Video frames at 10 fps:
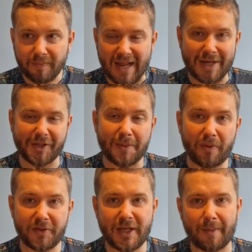Ale tak jak
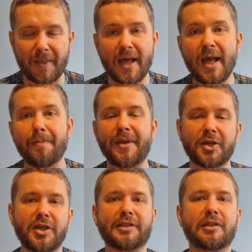powiedziałam,
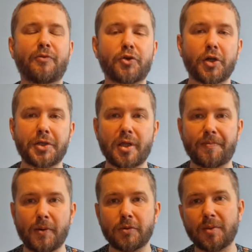pierwsze lata twórczości
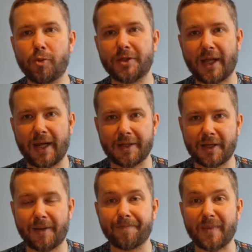zespołu to były takie
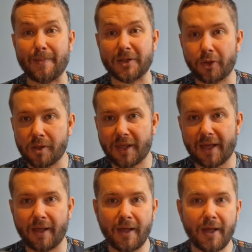lata
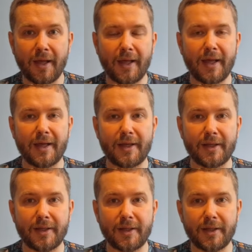amatorskie.
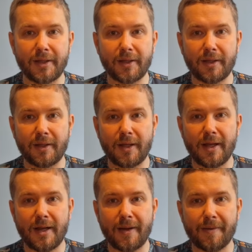E,
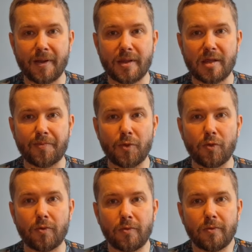
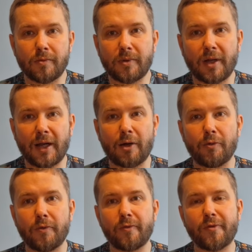zespół
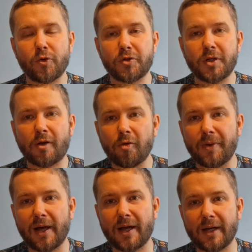grał w różnych
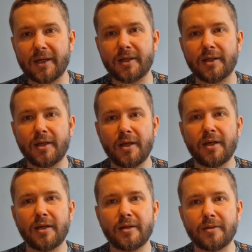klubach, ale
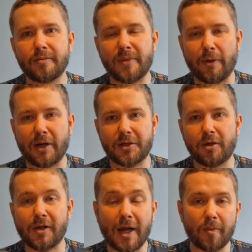e, miał raczej
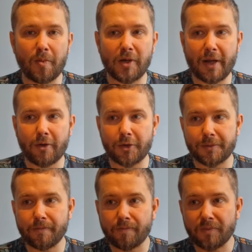lokalną
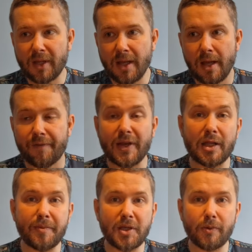popularność. Wiele
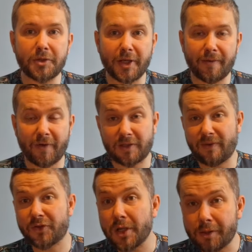zmieniło się, właściwie
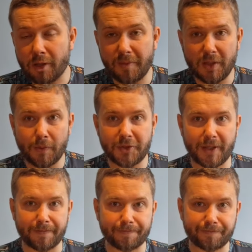wszystko zmieniło
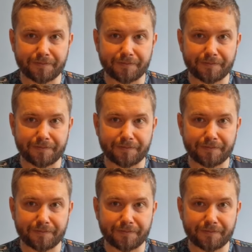się